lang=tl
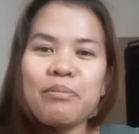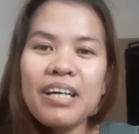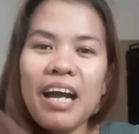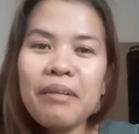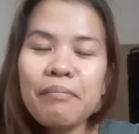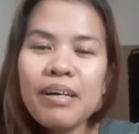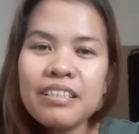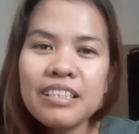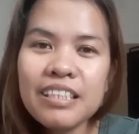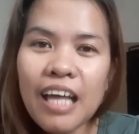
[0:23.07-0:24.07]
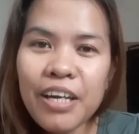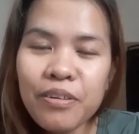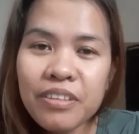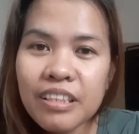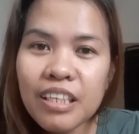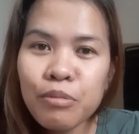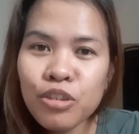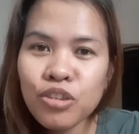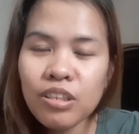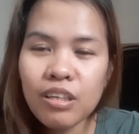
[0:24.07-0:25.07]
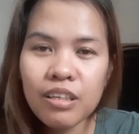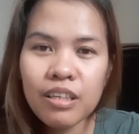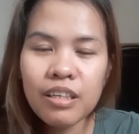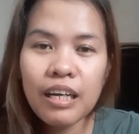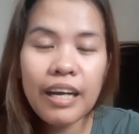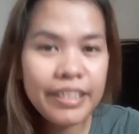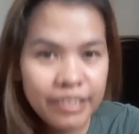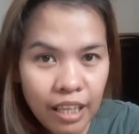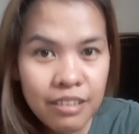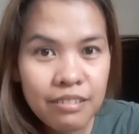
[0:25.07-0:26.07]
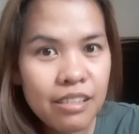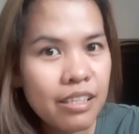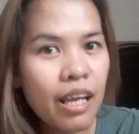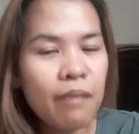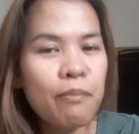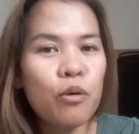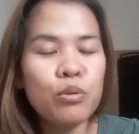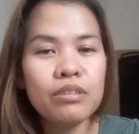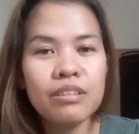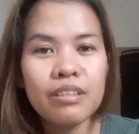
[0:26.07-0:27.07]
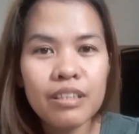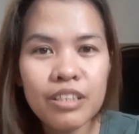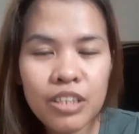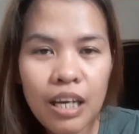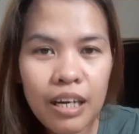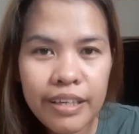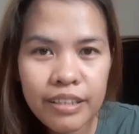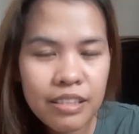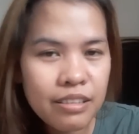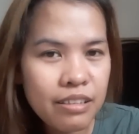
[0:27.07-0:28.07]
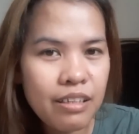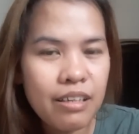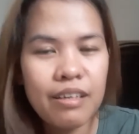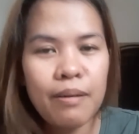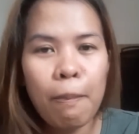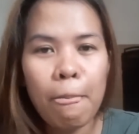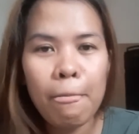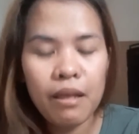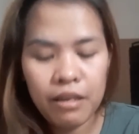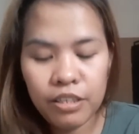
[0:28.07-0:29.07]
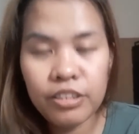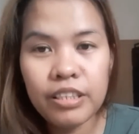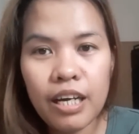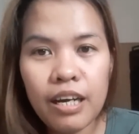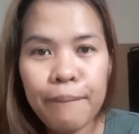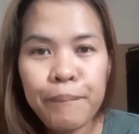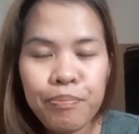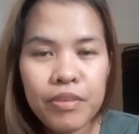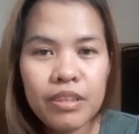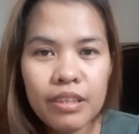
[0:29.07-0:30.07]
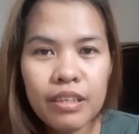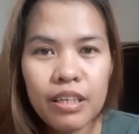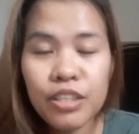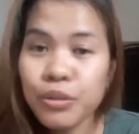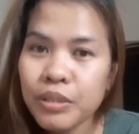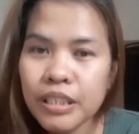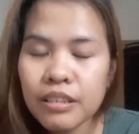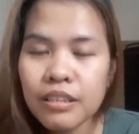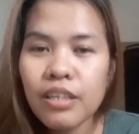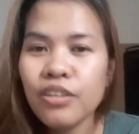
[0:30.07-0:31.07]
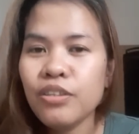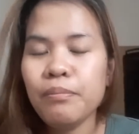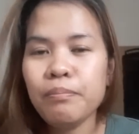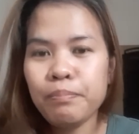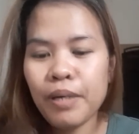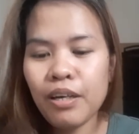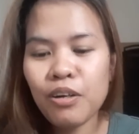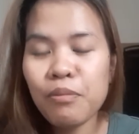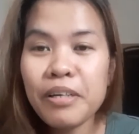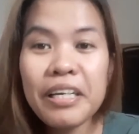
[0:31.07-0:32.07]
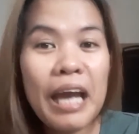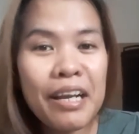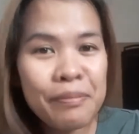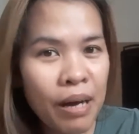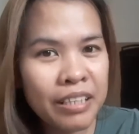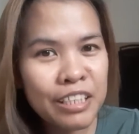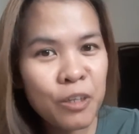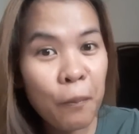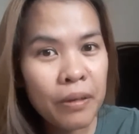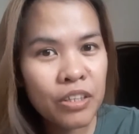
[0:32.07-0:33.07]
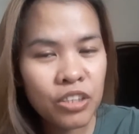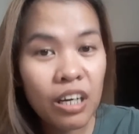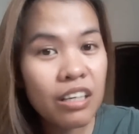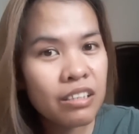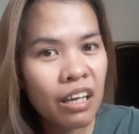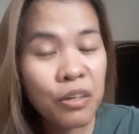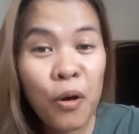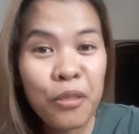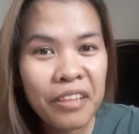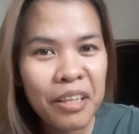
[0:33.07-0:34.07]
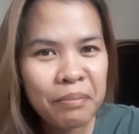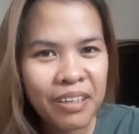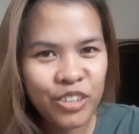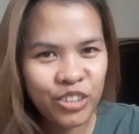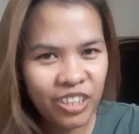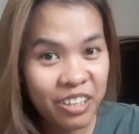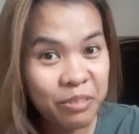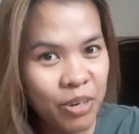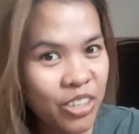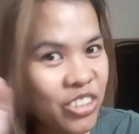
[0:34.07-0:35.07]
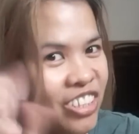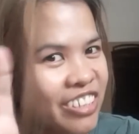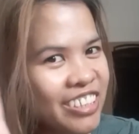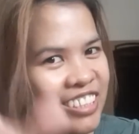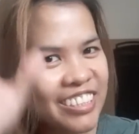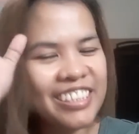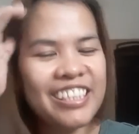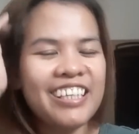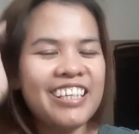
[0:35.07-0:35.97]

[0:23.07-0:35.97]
So, mag-unboxing tayo. Hindi naman siya latest na cellphone. Hindi rin siya latest na, yun nga, na unit. Pero, i-unboxing ko pa rin siya kasi content pa rin siya, diba? Chinese!